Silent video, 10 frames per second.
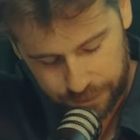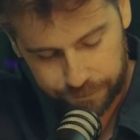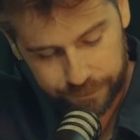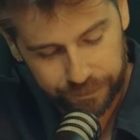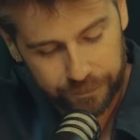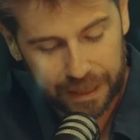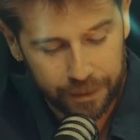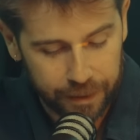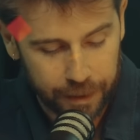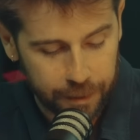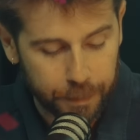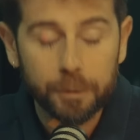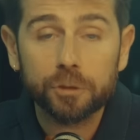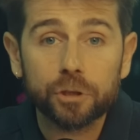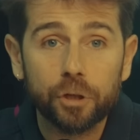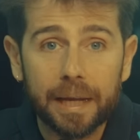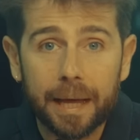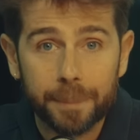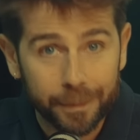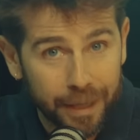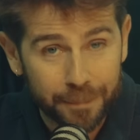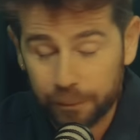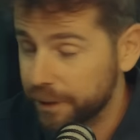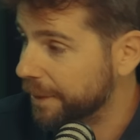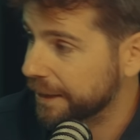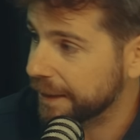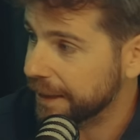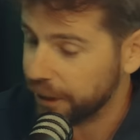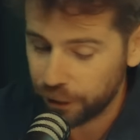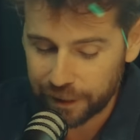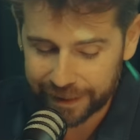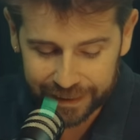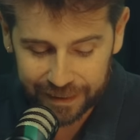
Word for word: vale, eh, vamos con la primera pregunta para ti, Golden.